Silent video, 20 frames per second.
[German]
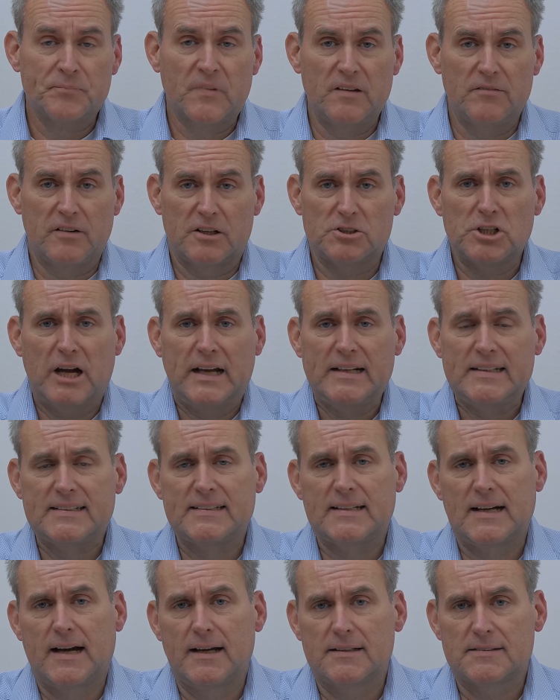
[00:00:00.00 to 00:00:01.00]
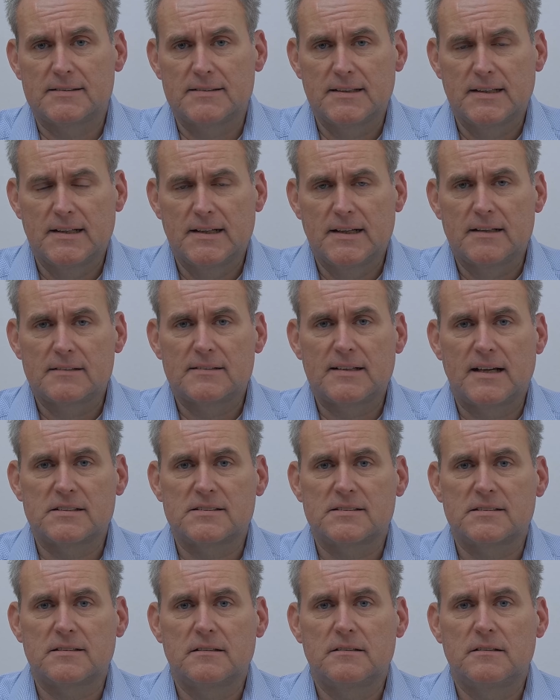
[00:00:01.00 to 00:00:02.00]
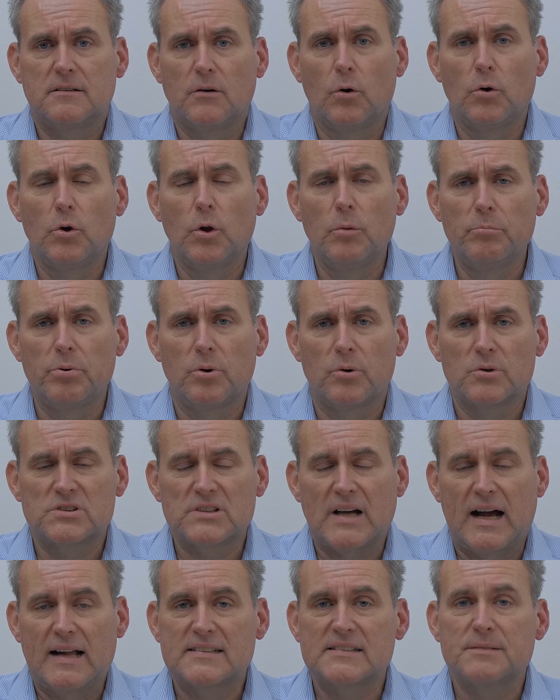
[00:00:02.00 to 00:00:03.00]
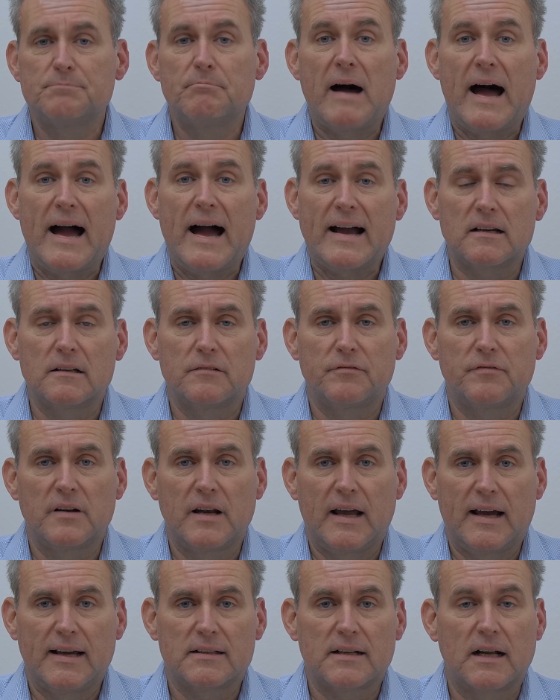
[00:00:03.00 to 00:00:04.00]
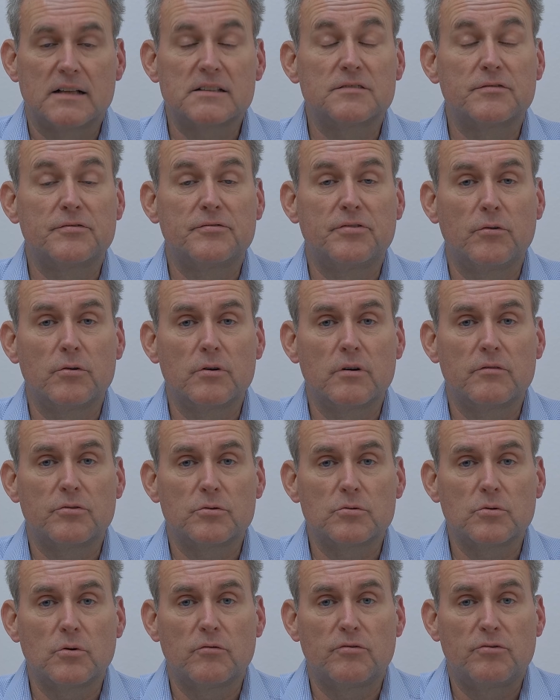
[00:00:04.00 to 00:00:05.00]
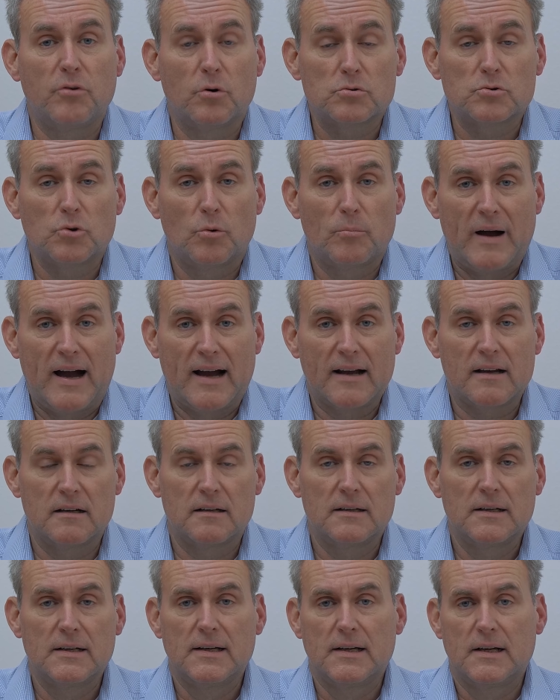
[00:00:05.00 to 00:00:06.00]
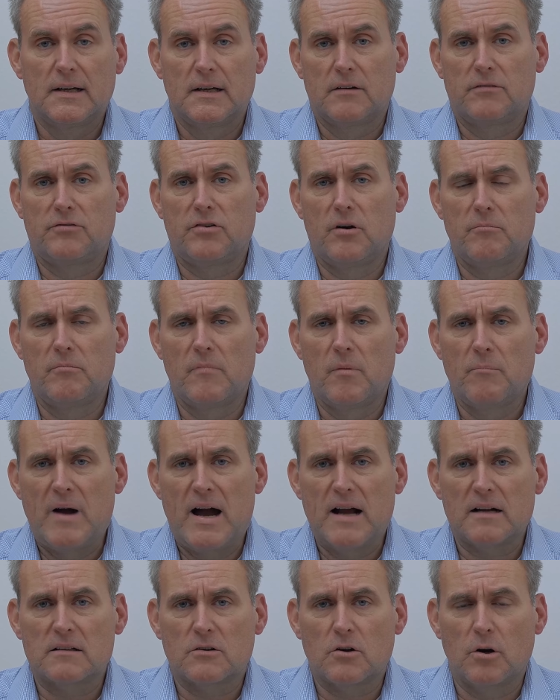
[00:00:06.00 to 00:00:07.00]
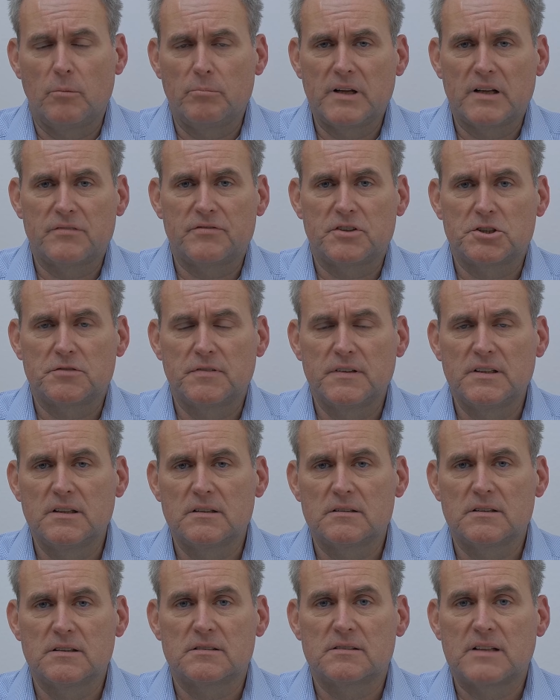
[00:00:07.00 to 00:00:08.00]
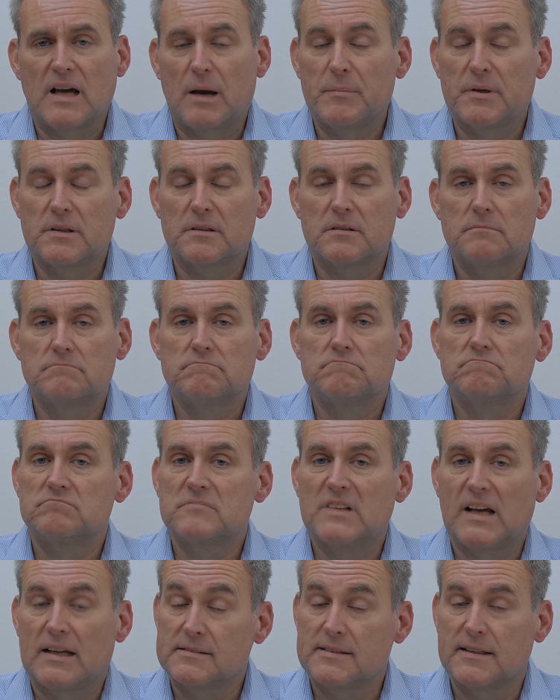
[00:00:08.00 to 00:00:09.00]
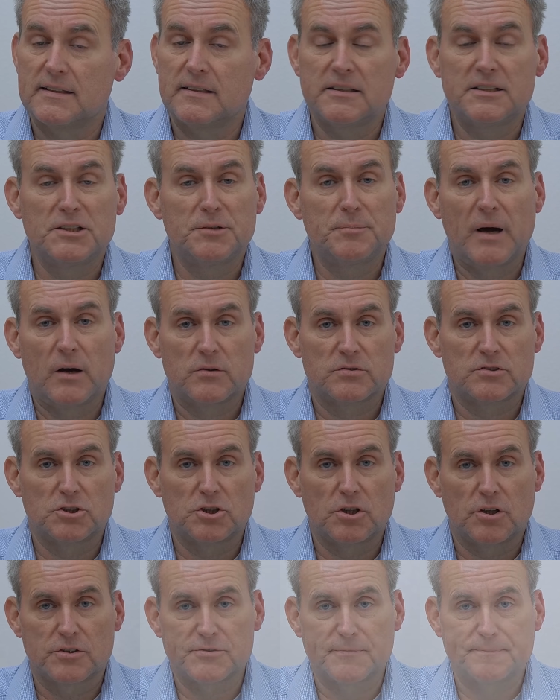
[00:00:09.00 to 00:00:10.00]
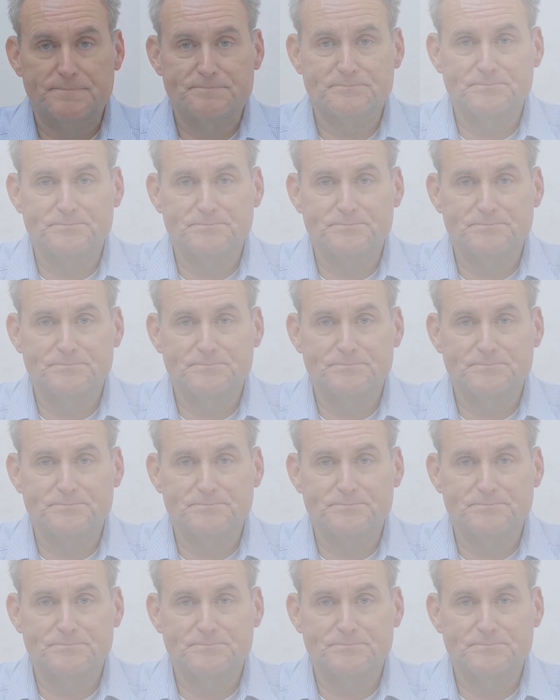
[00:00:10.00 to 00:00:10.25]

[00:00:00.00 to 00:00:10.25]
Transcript: die Wahrscheinlichkeit, dass Olympus als Marke vielleicht, als Fotomarke vom Markt komplett verschwindet, ist damit tatsächlich nicht mehr ausgeschlossen.